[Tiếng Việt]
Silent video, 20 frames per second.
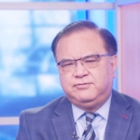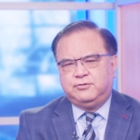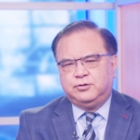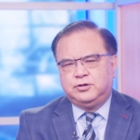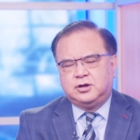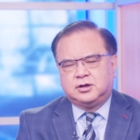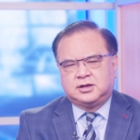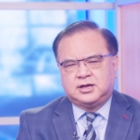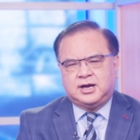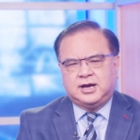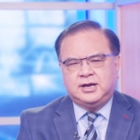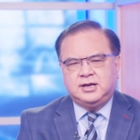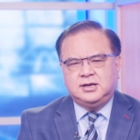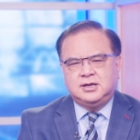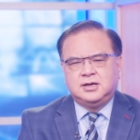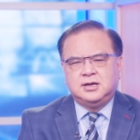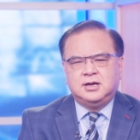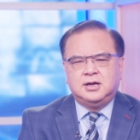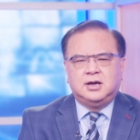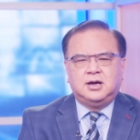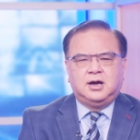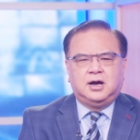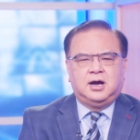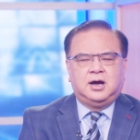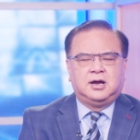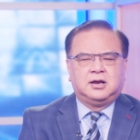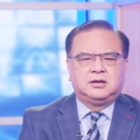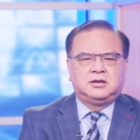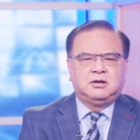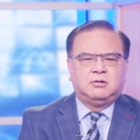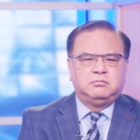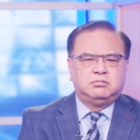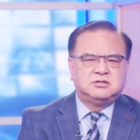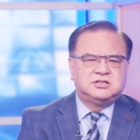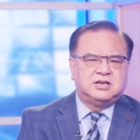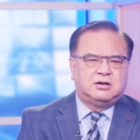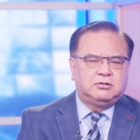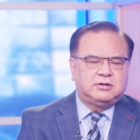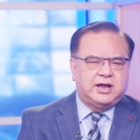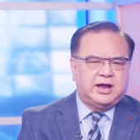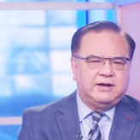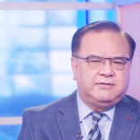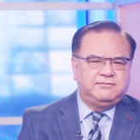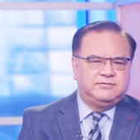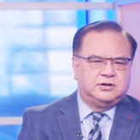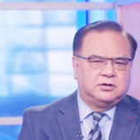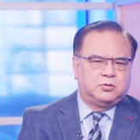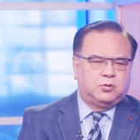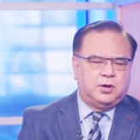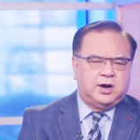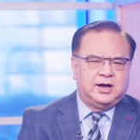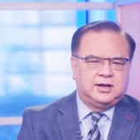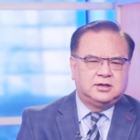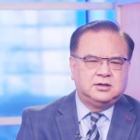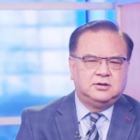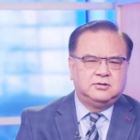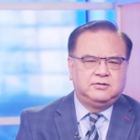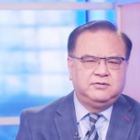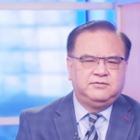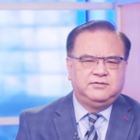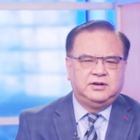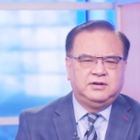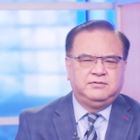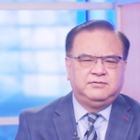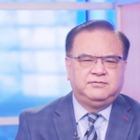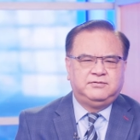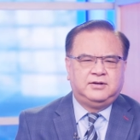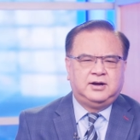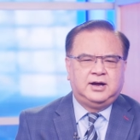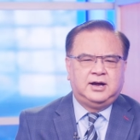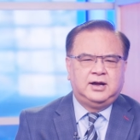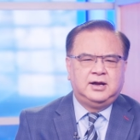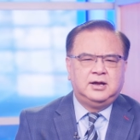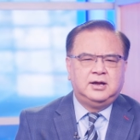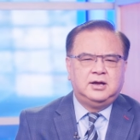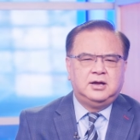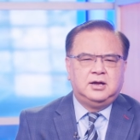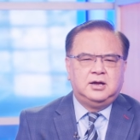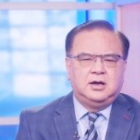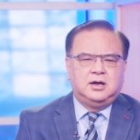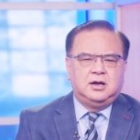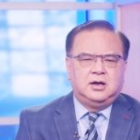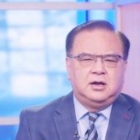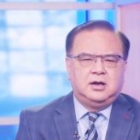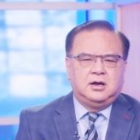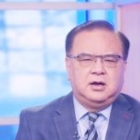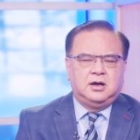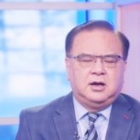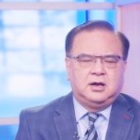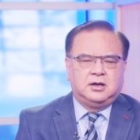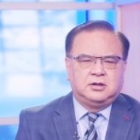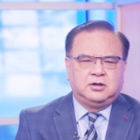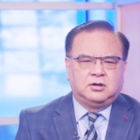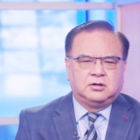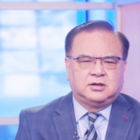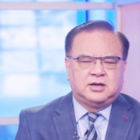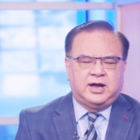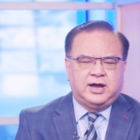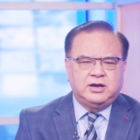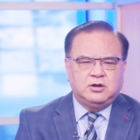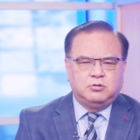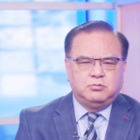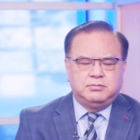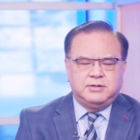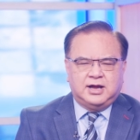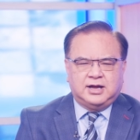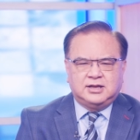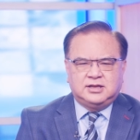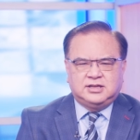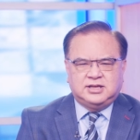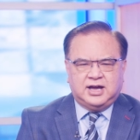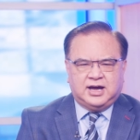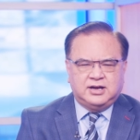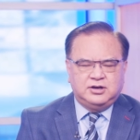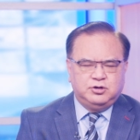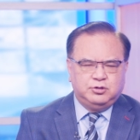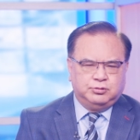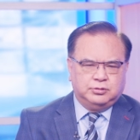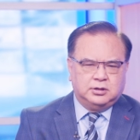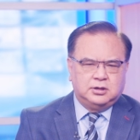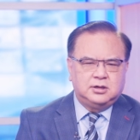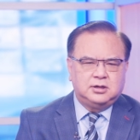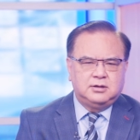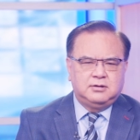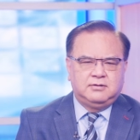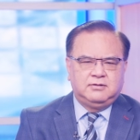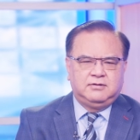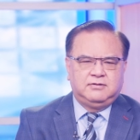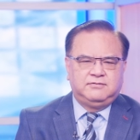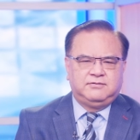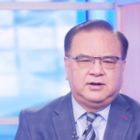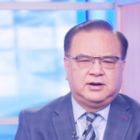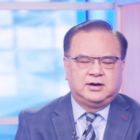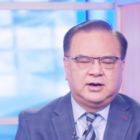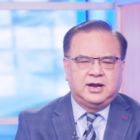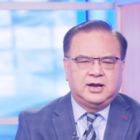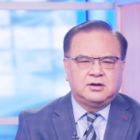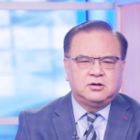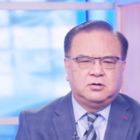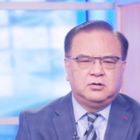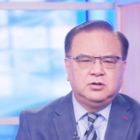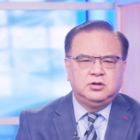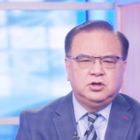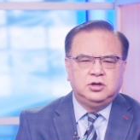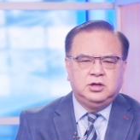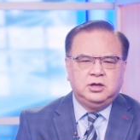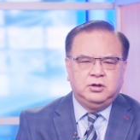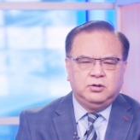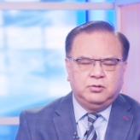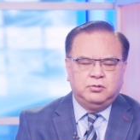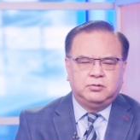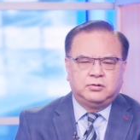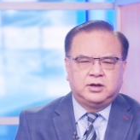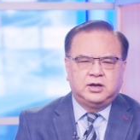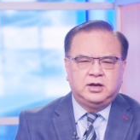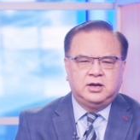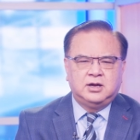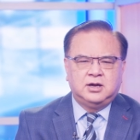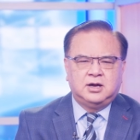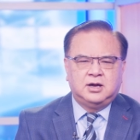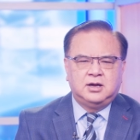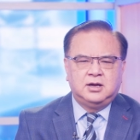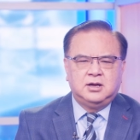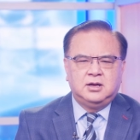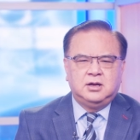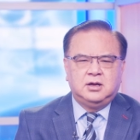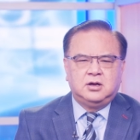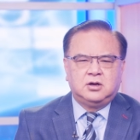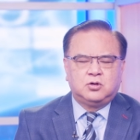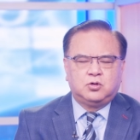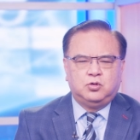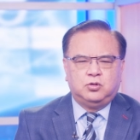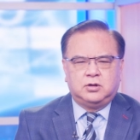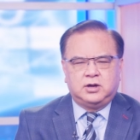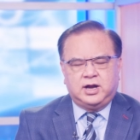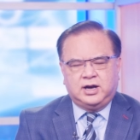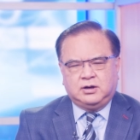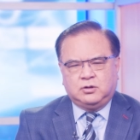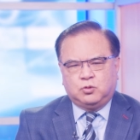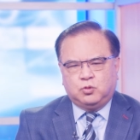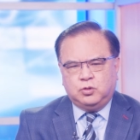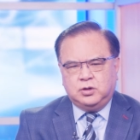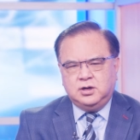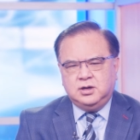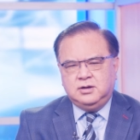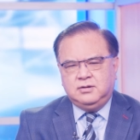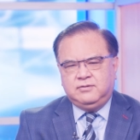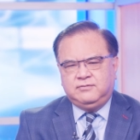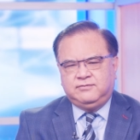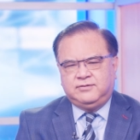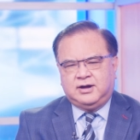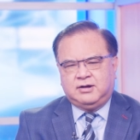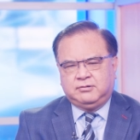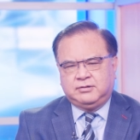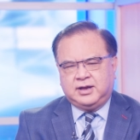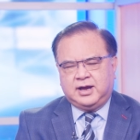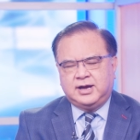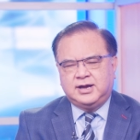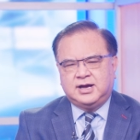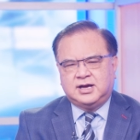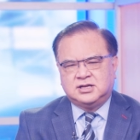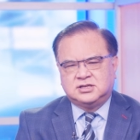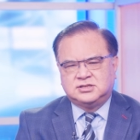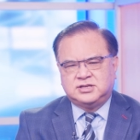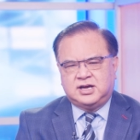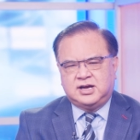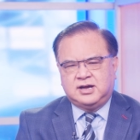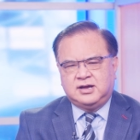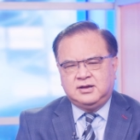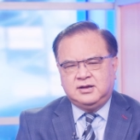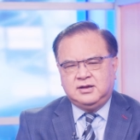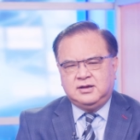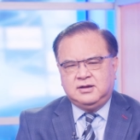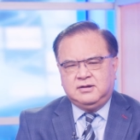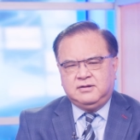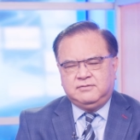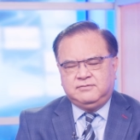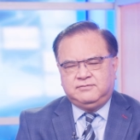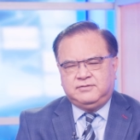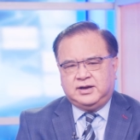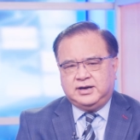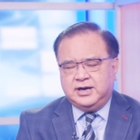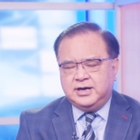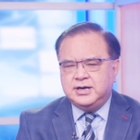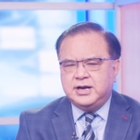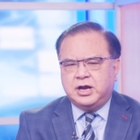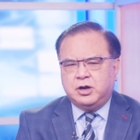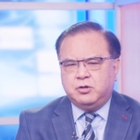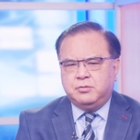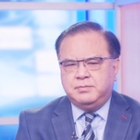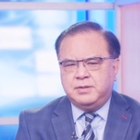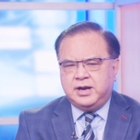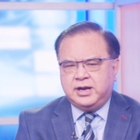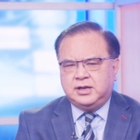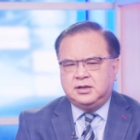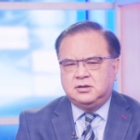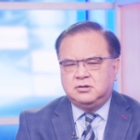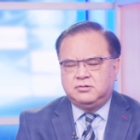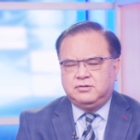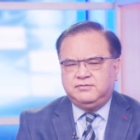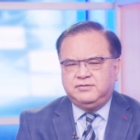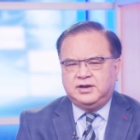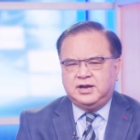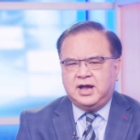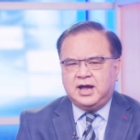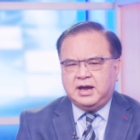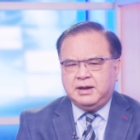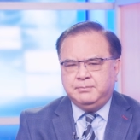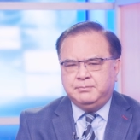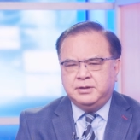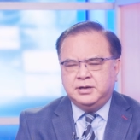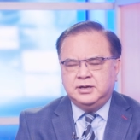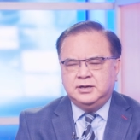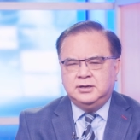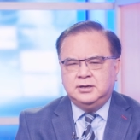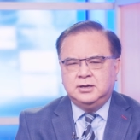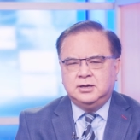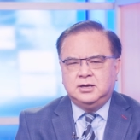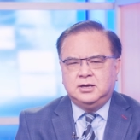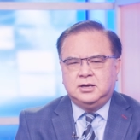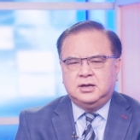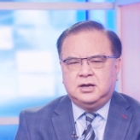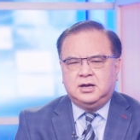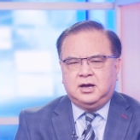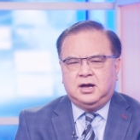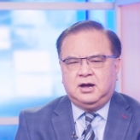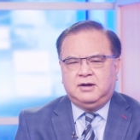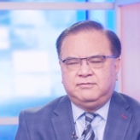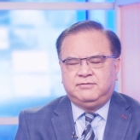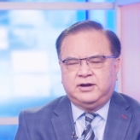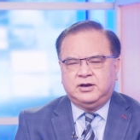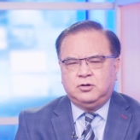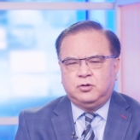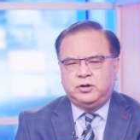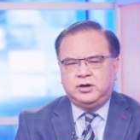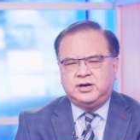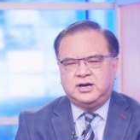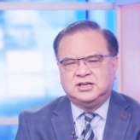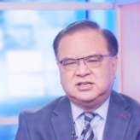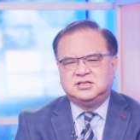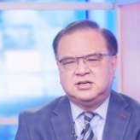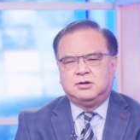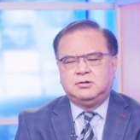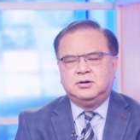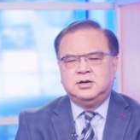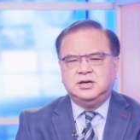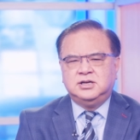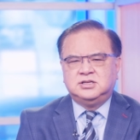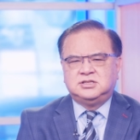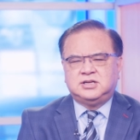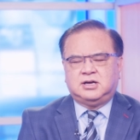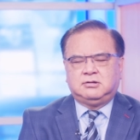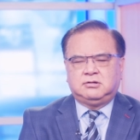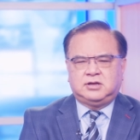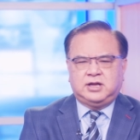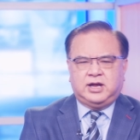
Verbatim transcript: phủ Do Thái à, trong 6 tháng vừa qua thưa quý vị và à, Do Thái cũng đã trả đũa à, và đã có nhiều cái à, cuộc hành quân vào giải Gaza và đến ngày hôm nay thưa quý vị hai bên à, phải nói rằng sau hơn 6